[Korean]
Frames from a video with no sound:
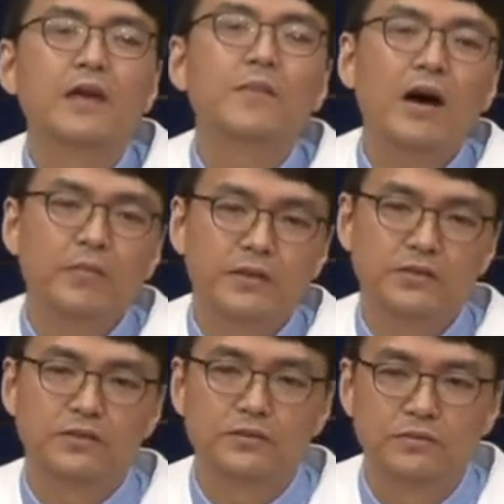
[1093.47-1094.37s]

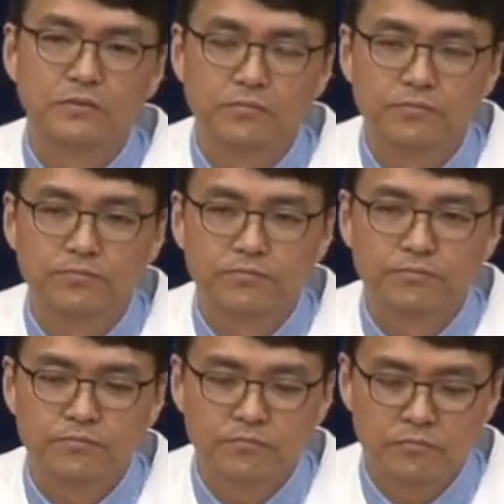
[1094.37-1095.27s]
마음에서.
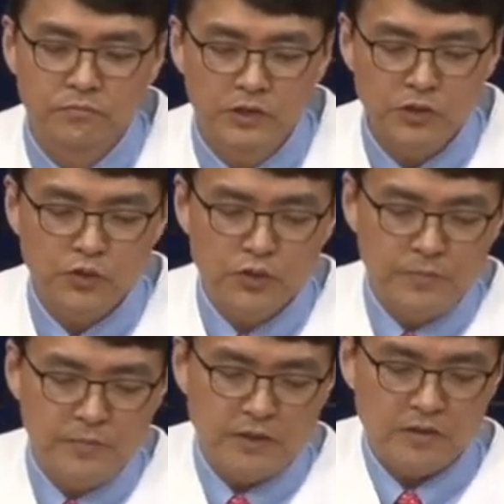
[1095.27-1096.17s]
그래서
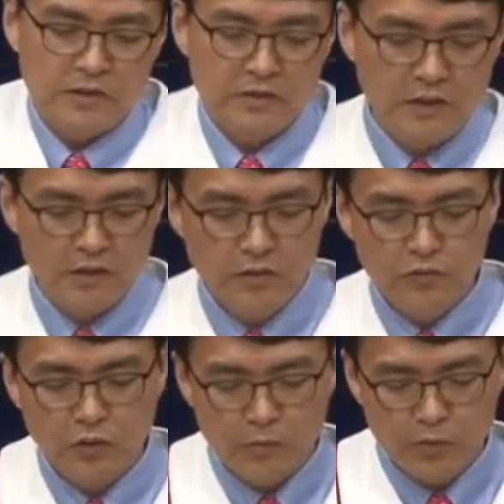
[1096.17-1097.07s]
주님이 그러셨잖아요.
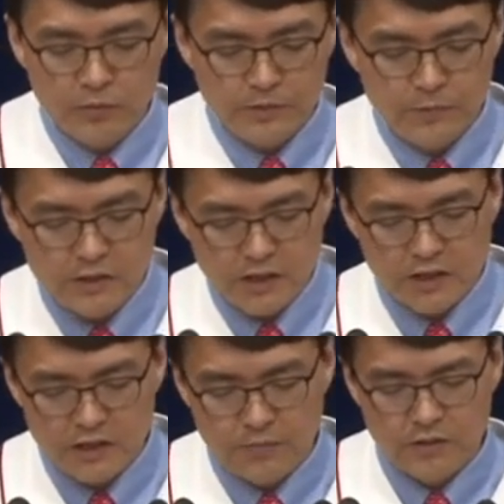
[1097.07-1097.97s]
누가복음 십칠 장
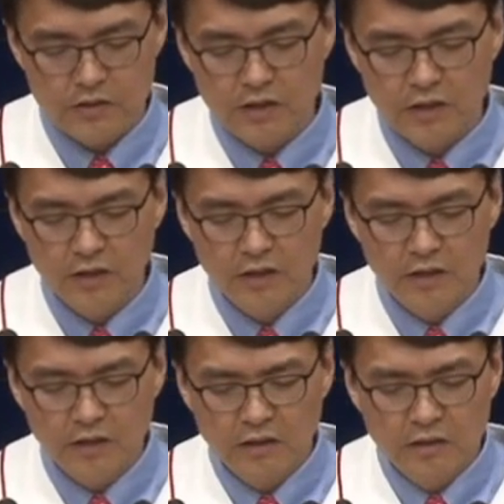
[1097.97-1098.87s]
이십일 절에
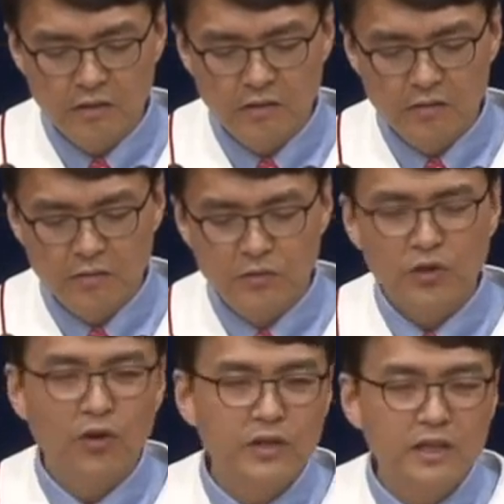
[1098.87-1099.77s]

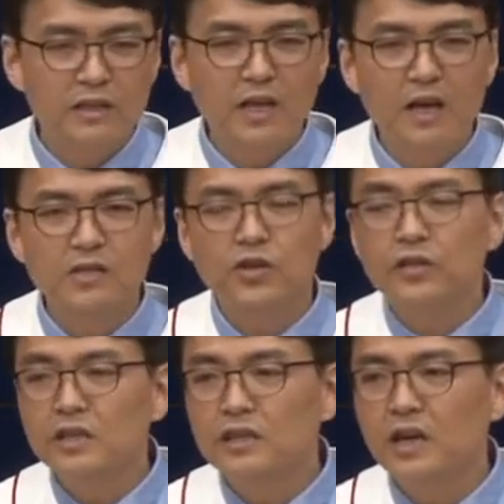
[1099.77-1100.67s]
여기 있다
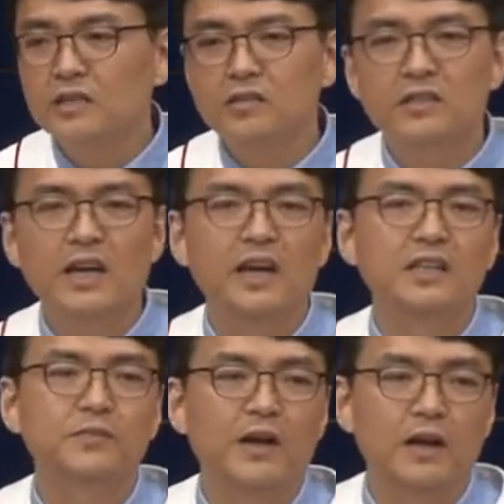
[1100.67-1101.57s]
저기 있다 해서
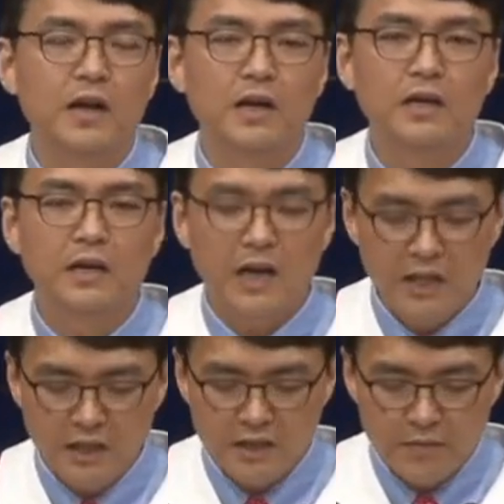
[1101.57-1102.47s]
따라가지 말라,
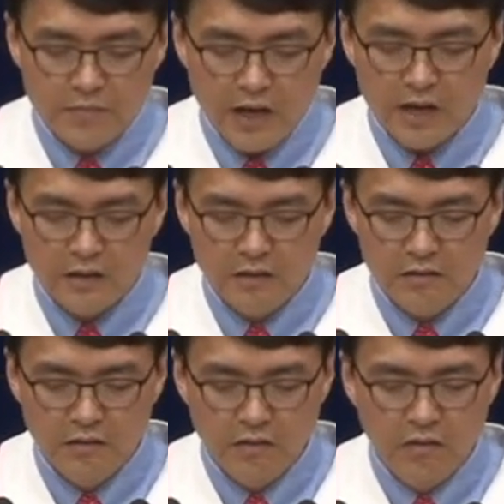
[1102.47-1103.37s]
하나님 나라는
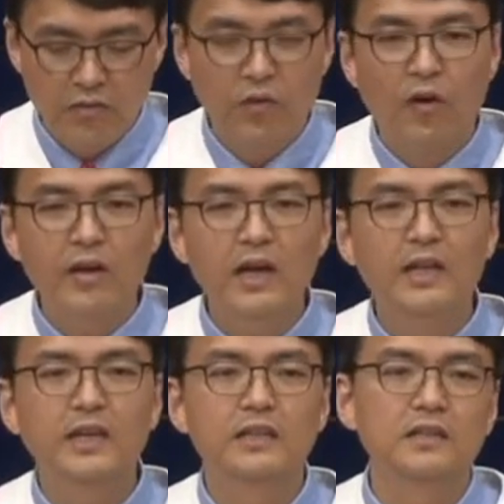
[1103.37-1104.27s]
너희
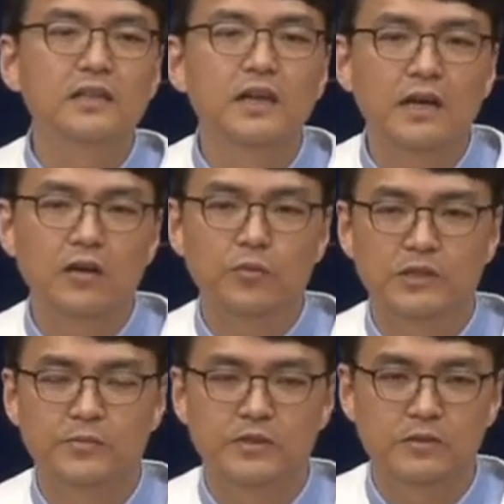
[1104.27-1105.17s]
안에 있느니라 라고
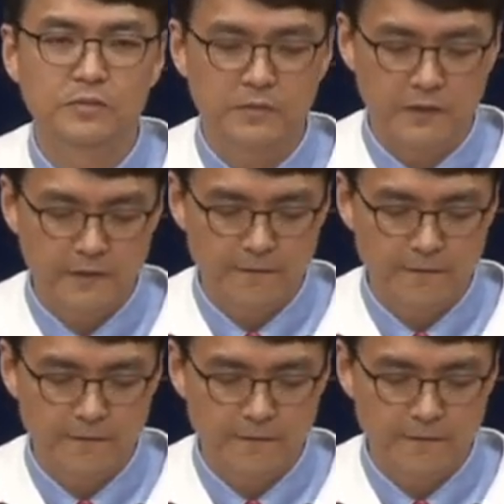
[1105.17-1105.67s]
말씀하셨습니다.